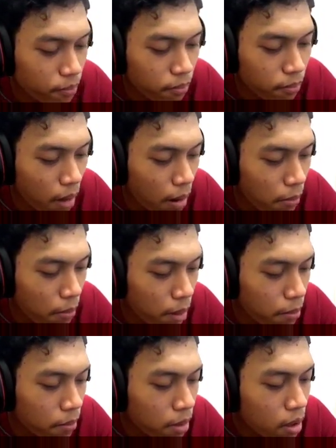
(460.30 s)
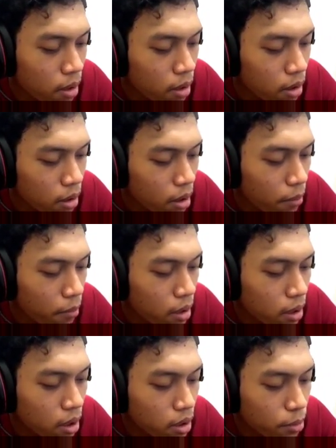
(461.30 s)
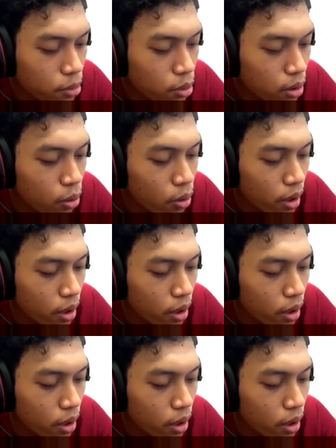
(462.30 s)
mamam nggak meninggal tapi cuy oke